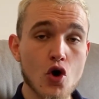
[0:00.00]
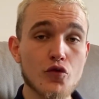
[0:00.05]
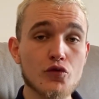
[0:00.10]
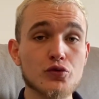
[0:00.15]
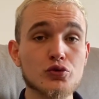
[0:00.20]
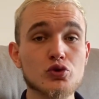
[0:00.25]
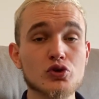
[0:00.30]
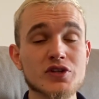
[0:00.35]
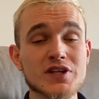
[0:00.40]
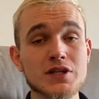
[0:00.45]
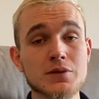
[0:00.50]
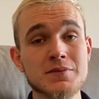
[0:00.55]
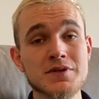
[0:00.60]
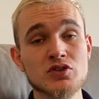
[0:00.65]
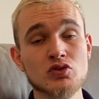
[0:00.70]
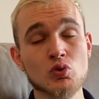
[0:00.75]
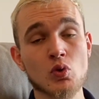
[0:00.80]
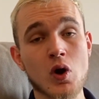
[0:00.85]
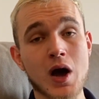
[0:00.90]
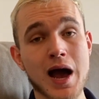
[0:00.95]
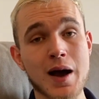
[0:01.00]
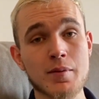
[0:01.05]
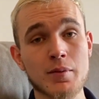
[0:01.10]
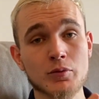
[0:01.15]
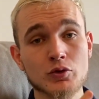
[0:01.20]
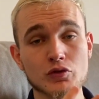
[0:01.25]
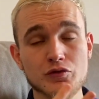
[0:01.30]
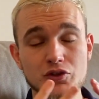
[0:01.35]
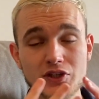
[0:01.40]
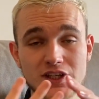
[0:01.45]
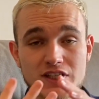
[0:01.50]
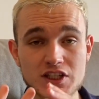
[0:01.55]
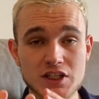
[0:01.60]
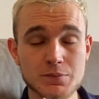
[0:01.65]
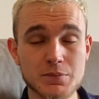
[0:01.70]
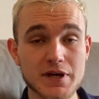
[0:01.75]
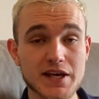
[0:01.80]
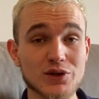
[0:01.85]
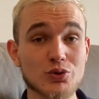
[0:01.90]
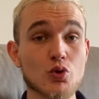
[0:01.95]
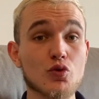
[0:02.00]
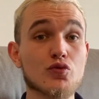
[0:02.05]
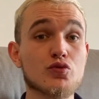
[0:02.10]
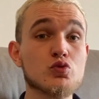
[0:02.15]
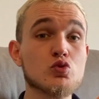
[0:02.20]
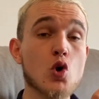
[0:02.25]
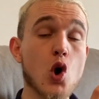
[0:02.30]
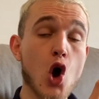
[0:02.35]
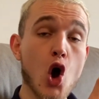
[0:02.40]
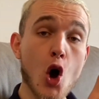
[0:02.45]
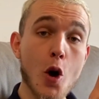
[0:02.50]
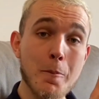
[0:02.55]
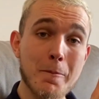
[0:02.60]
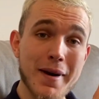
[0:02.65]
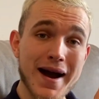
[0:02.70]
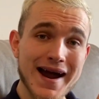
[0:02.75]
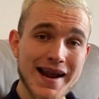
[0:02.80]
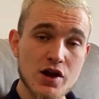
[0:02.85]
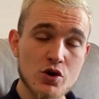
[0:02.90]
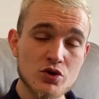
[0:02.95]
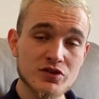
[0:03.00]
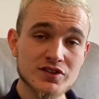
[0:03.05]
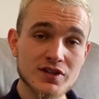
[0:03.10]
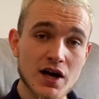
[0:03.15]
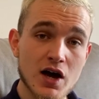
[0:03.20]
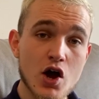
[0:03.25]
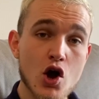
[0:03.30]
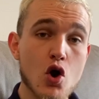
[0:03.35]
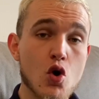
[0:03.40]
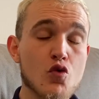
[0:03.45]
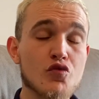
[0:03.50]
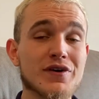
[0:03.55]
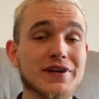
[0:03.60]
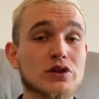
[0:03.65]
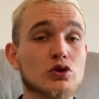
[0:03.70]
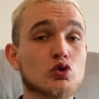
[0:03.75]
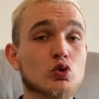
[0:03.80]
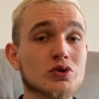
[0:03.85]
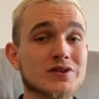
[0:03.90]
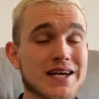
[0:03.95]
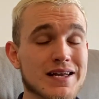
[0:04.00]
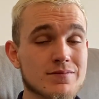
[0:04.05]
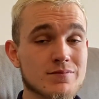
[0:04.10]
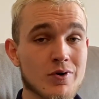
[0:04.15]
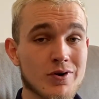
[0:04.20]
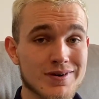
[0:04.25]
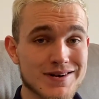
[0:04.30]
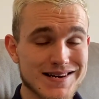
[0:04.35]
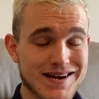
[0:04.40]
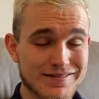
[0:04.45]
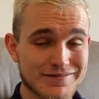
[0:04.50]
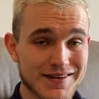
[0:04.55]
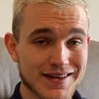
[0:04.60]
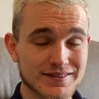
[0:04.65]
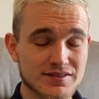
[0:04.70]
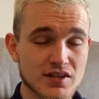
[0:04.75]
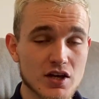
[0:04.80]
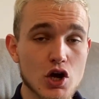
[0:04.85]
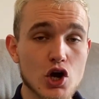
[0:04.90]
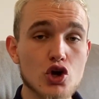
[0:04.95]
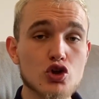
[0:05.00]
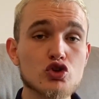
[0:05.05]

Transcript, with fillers: vous donnez une mission à un moment de votre équipe et que vous, en parlez de ça, vous faites totalement l'inverse.